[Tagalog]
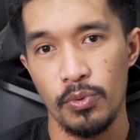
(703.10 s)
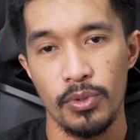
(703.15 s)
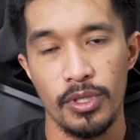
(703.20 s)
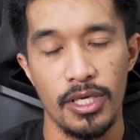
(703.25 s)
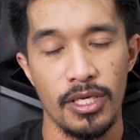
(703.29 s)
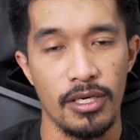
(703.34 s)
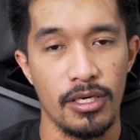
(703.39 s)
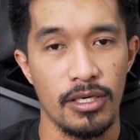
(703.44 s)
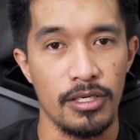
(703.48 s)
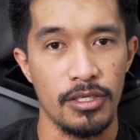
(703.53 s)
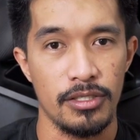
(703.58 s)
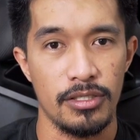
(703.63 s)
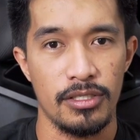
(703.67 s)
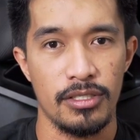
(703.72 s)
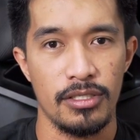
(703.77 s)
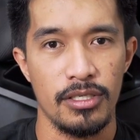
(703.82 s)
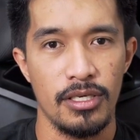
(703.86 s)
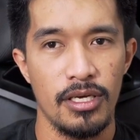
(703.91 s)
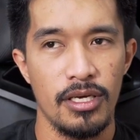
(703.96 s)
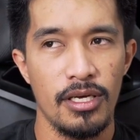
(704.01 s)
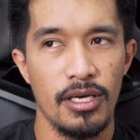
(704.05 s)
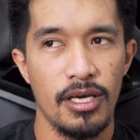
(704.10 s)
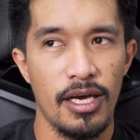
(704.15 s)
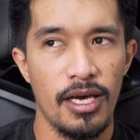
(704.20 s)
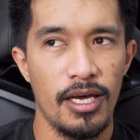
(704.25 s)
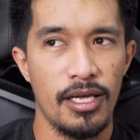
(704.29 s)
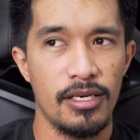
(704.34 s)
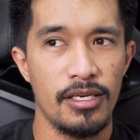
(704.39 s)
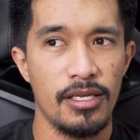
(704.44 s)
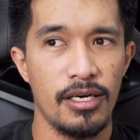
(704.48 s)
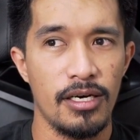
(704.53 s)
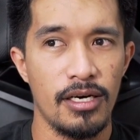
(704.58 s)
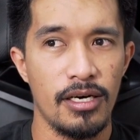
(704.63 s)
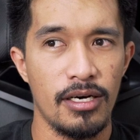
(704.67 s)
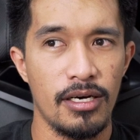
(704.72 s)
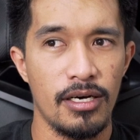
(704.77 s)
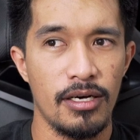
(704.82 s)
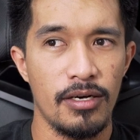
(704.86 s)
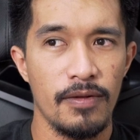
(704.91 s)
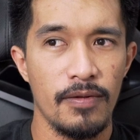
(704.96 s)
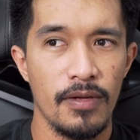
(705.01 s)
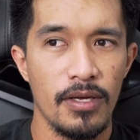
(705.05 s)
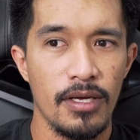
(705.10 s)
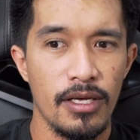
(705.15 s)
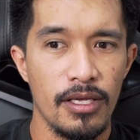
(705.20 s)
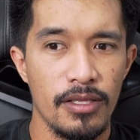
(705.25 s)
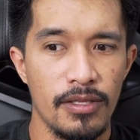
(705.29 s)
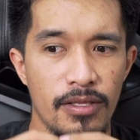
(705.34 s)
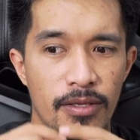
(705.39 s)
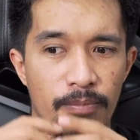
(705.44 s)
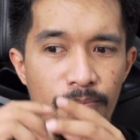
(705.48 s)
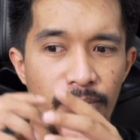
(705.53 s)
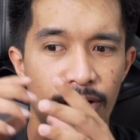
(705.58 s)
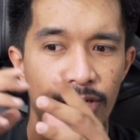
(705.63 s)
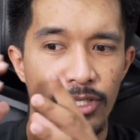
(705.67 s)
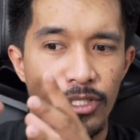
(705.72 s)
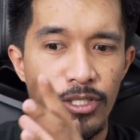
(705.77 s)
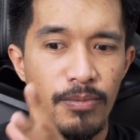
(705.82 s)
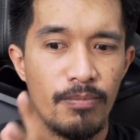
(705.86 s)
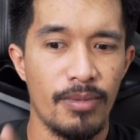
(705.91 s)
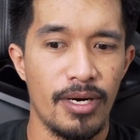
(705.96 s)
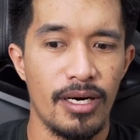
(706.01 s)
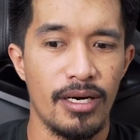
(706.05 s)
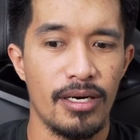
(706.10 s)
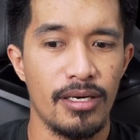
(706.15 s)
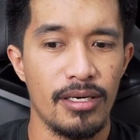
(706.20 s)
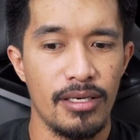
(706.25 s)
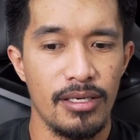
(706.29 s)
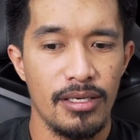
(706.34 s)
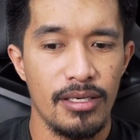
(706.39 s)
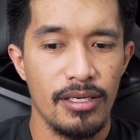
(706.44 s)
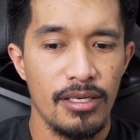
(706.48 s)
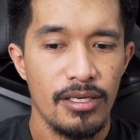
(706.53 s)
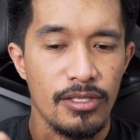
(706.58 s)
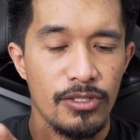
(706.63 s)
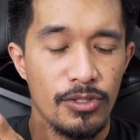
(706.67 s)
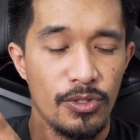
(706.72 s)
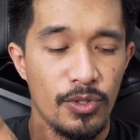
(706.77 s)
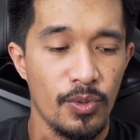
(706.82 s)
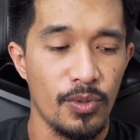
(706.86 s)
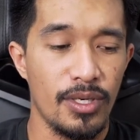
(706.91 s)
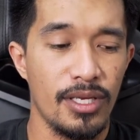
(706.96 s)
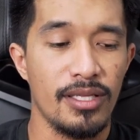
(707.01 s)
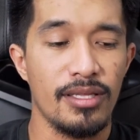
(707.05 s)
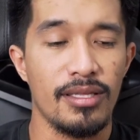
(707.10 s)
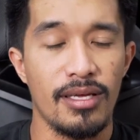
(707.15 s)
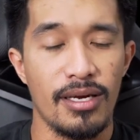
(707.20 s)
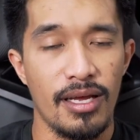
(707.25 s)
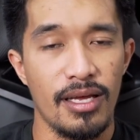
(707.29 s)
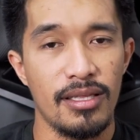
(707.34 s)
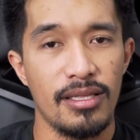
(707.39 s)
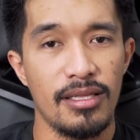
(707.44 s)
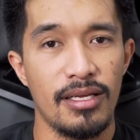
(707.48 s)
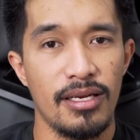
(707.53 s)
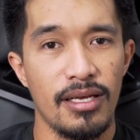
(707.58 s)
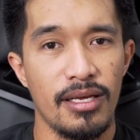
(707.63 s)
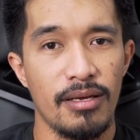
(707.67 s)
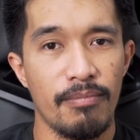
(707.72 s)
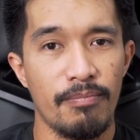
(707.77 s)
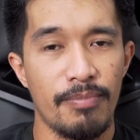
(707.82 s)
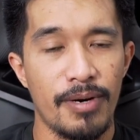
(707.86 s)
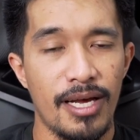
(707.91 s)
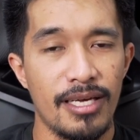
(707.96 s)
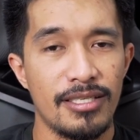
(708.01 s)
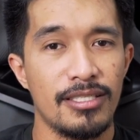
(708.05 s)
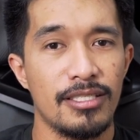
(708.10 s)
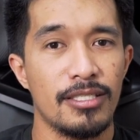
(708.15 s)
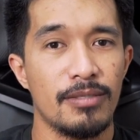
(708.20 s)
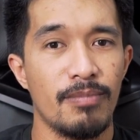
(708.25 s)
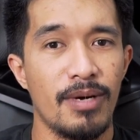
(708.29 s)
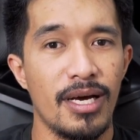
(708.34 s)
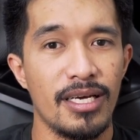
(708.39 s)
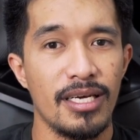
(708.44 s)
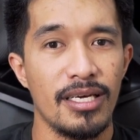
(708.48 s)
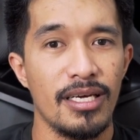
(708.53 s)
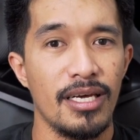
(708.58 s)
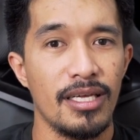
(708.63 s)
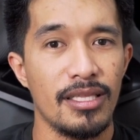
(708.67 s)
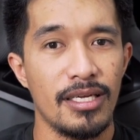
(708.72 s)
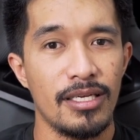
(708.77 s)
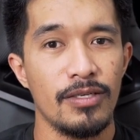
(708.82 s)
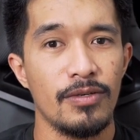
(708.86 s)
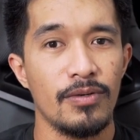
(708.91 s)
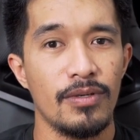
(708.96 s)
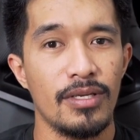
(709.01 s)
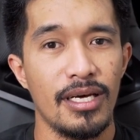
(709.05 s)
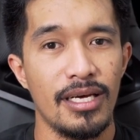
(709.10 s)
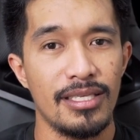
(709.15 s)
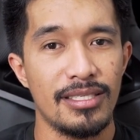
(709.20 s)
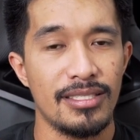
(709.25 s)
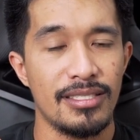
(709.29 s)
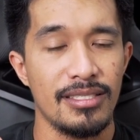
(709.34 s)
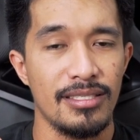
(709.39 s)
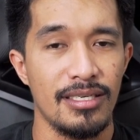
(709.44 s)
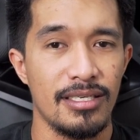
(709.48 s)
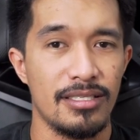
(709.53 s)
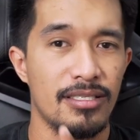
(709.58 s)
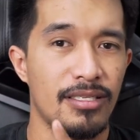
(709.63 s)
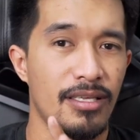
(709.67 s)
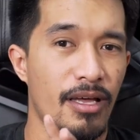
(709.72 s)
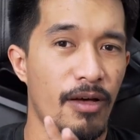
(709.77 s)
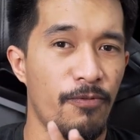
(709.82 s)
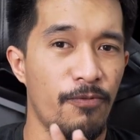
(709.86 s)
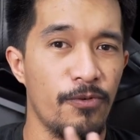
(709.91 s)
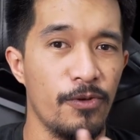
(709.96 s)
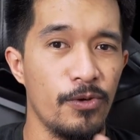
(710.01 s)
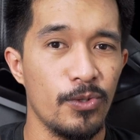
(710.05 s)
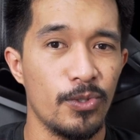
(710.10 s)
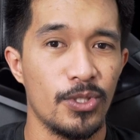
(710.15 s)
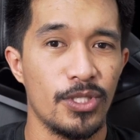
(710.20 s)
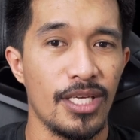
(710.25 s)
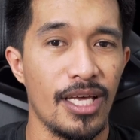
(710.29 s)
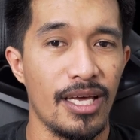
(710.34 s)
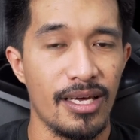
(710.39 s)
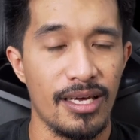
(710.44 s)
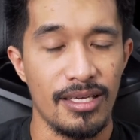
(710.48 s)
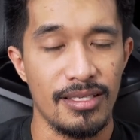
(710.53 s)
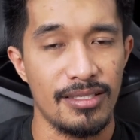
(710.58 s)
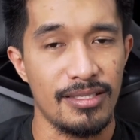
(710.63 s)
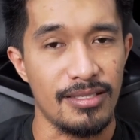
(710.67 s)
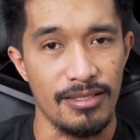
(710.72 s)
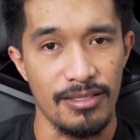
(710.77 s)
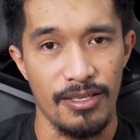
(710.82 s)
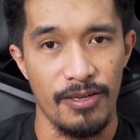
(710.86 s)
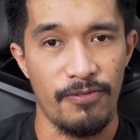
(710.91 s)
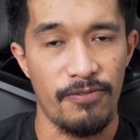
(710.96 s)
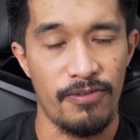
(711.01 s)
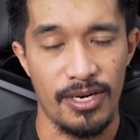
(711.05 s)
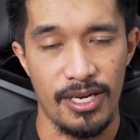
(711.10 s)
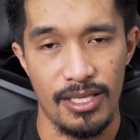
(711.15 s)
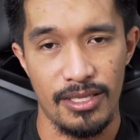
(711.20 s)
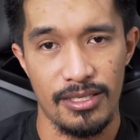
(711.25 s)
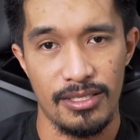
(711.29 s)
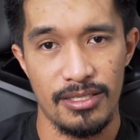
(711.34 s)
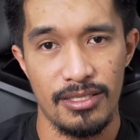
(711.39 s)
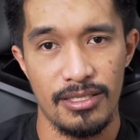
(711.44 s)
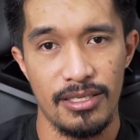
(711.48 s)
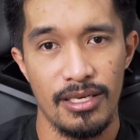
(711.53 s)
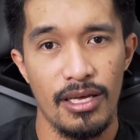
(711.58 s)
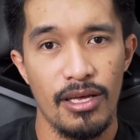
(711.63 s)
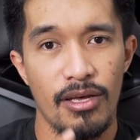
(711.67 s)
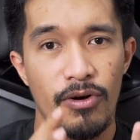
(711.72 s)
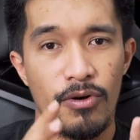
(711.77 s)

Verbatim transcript: gigahertz. And uh, the benchmark during the rendering process, makikita nyo na it's just a few seconds difference